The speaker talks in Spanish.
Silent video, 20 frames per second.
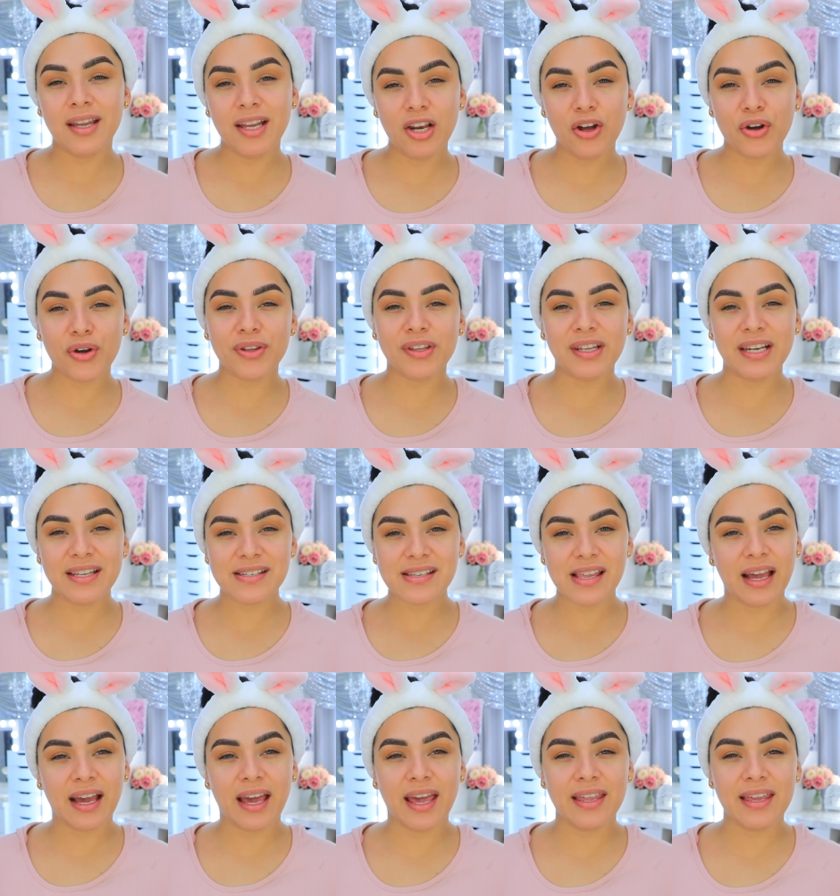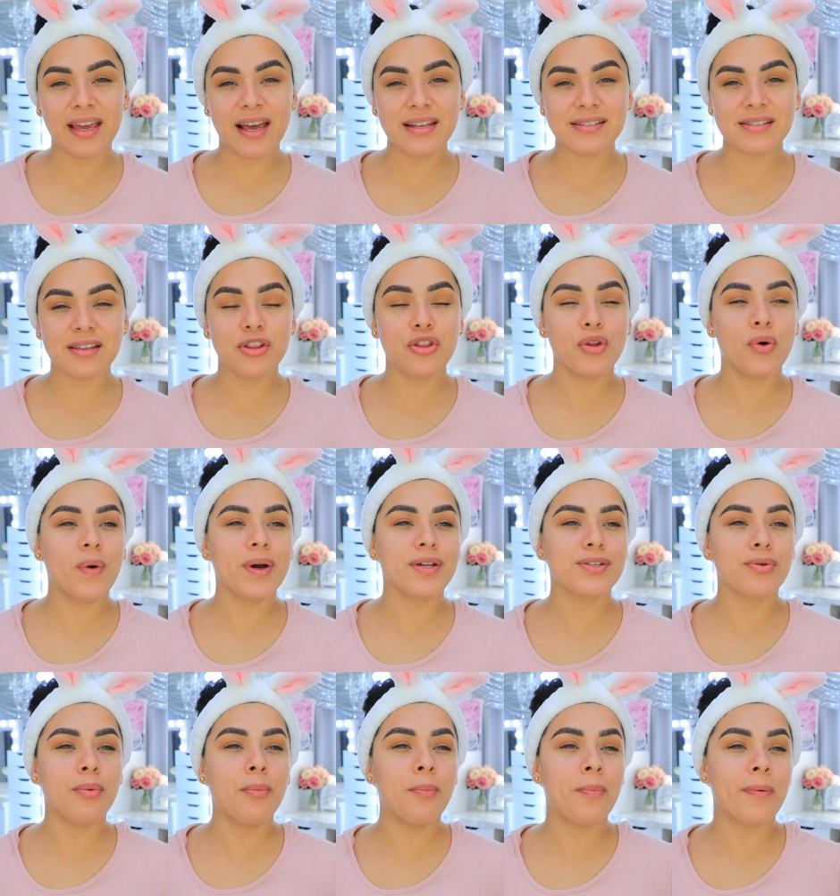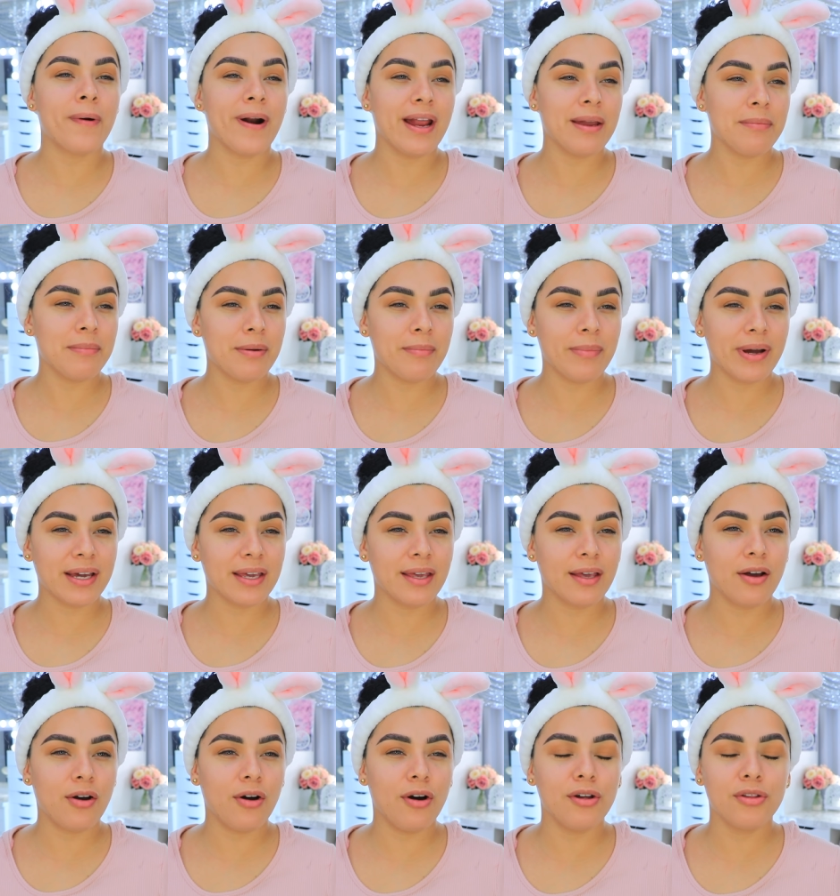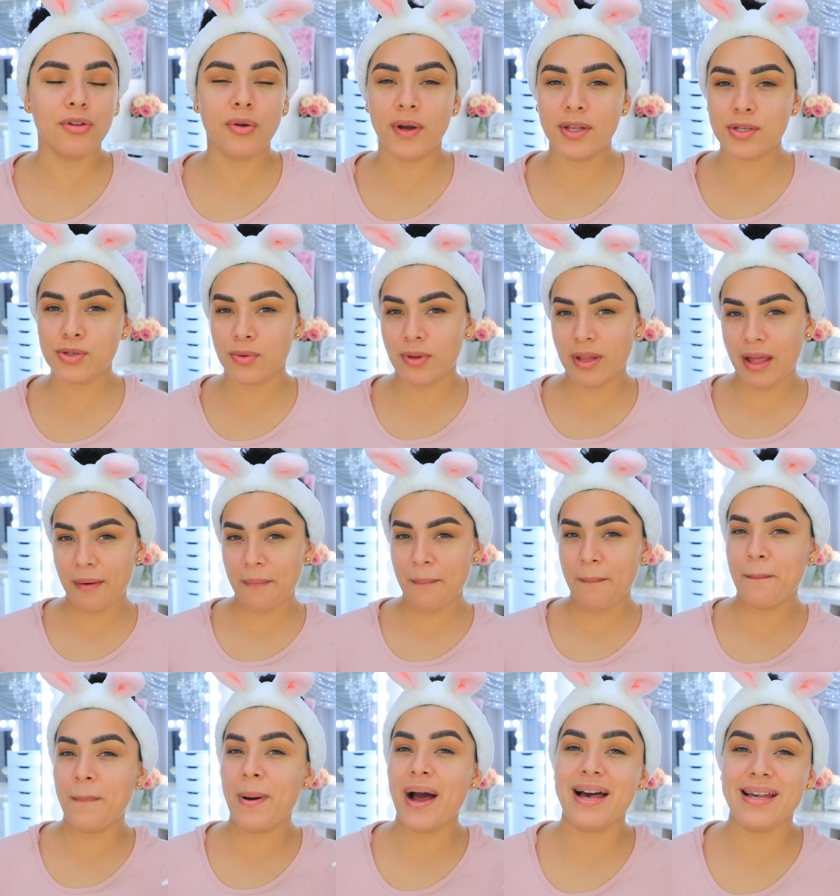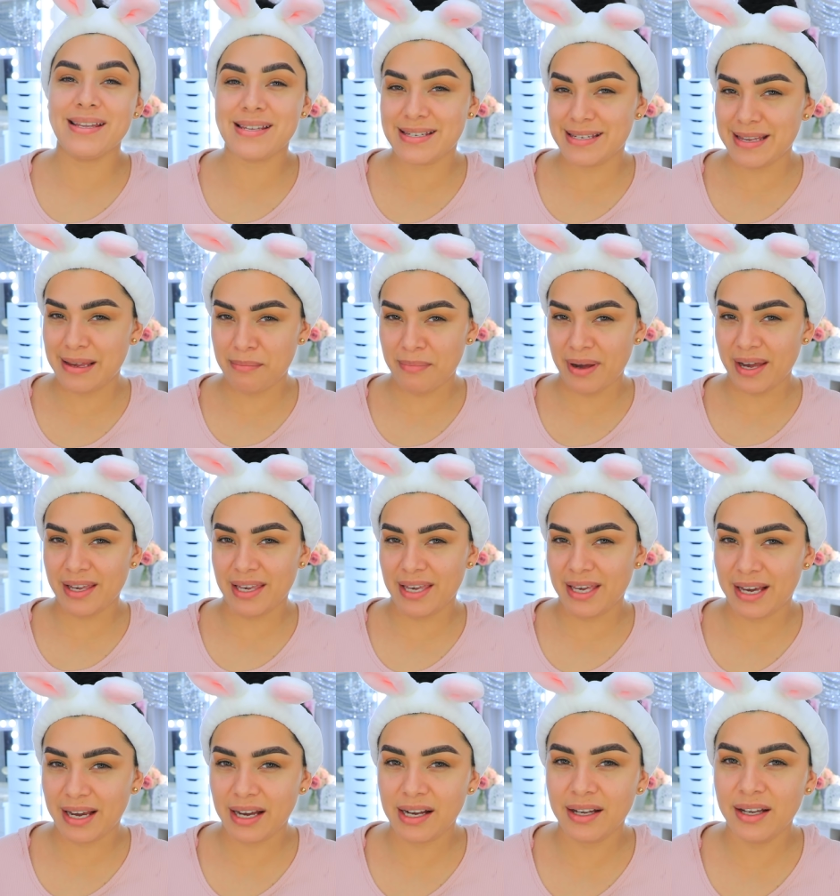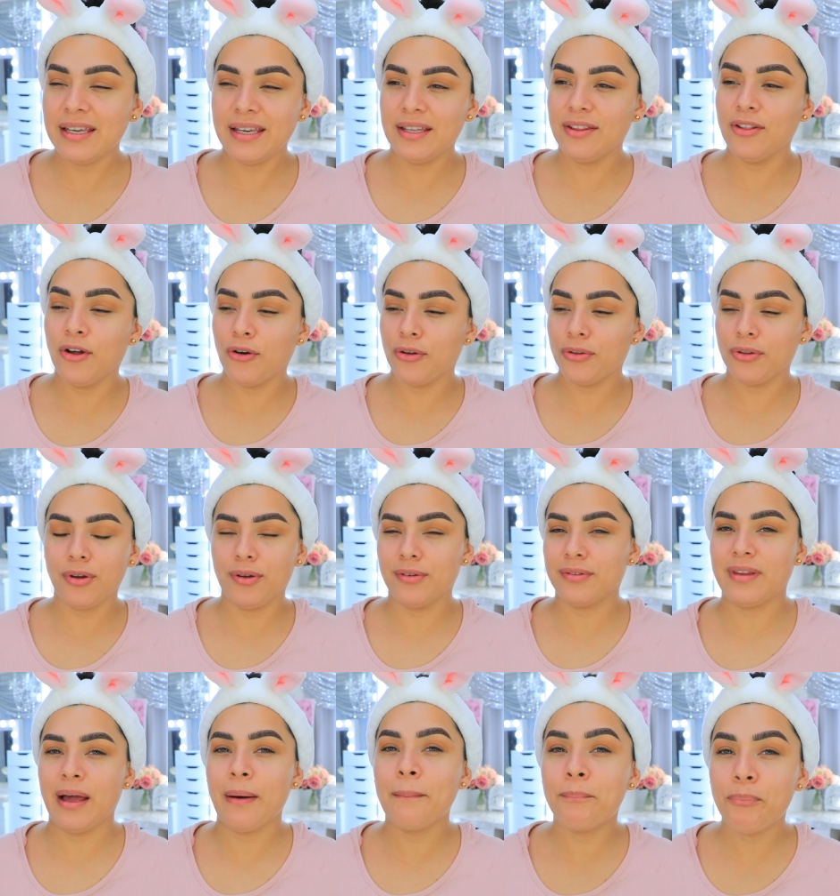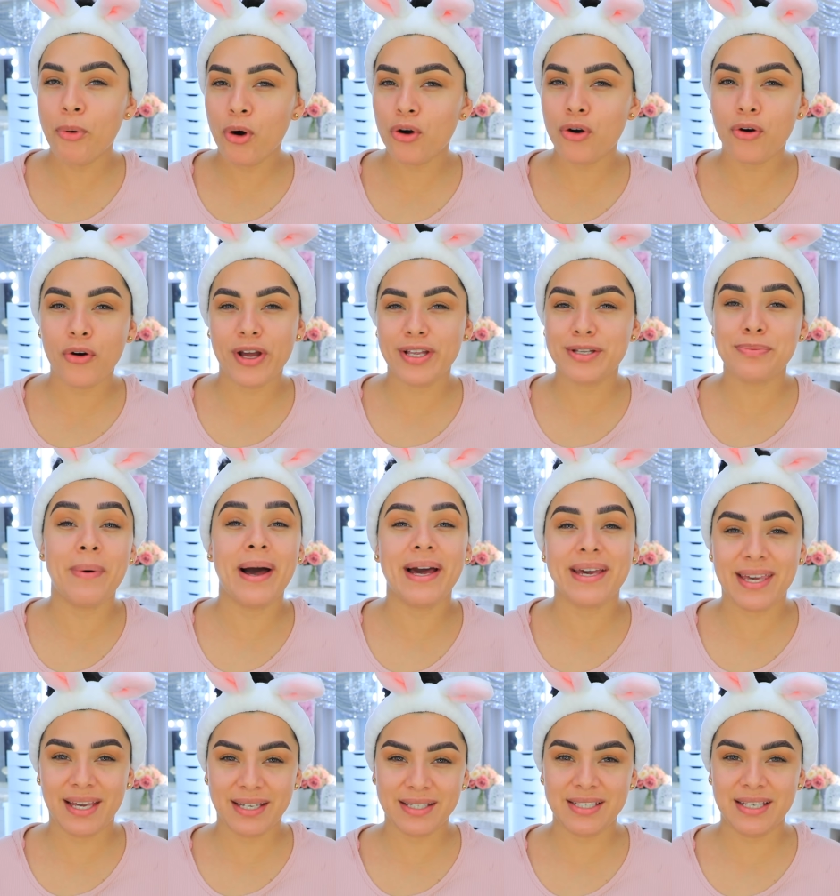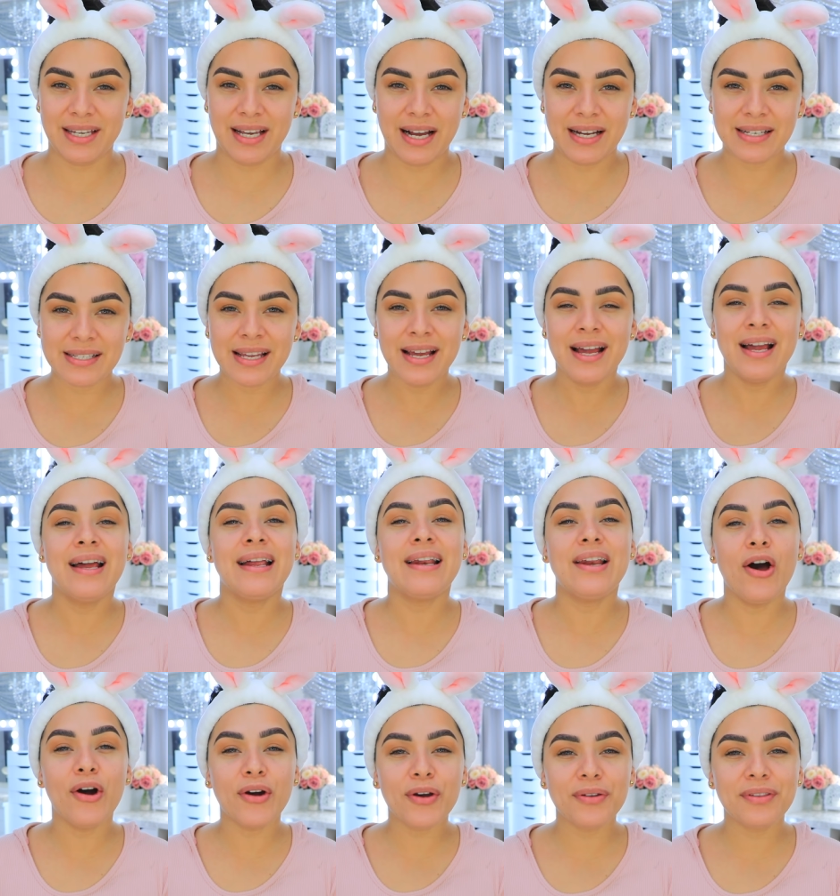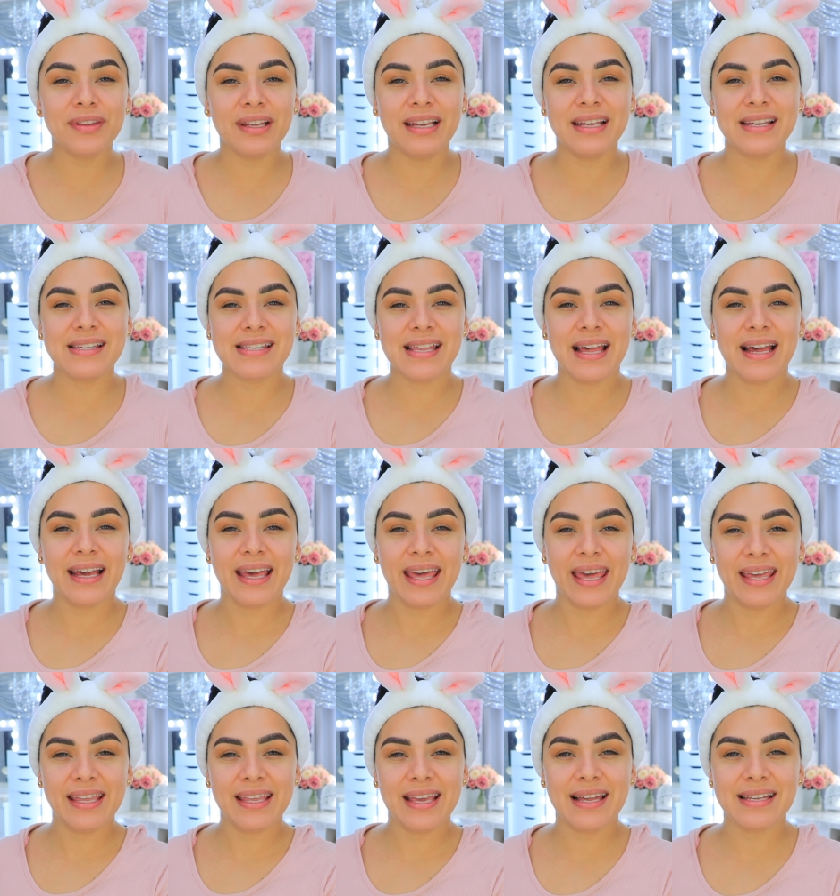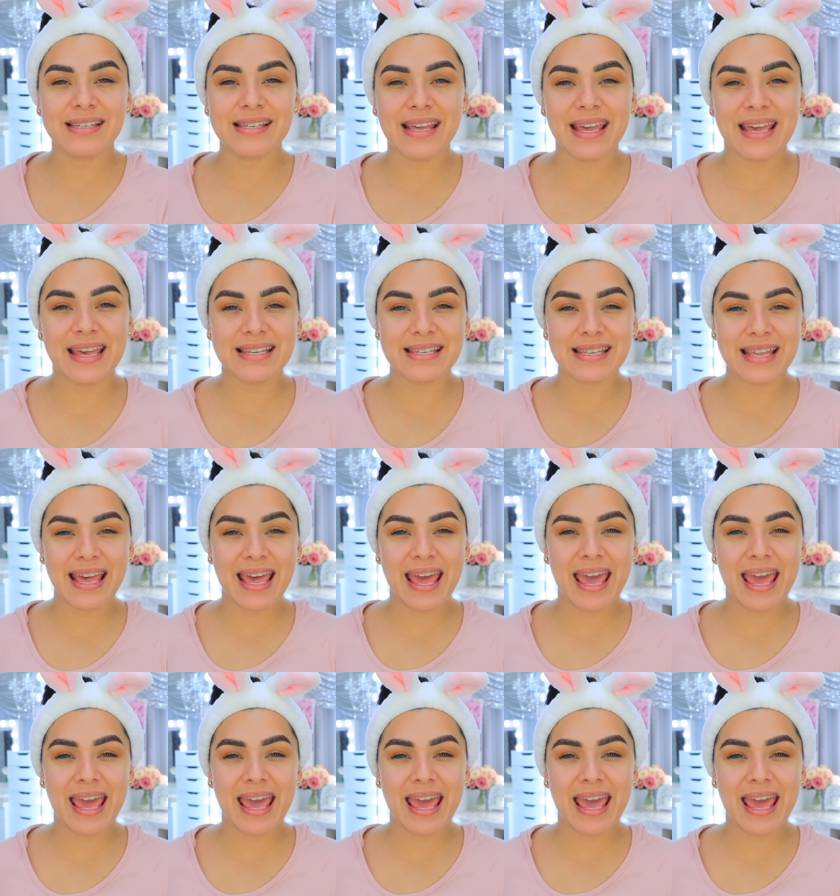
Y lo que utilizan ellas no es un primer mágico, no es una base mágica y no, no, tampoco es magia, chicas. Lo que utilizan ellas es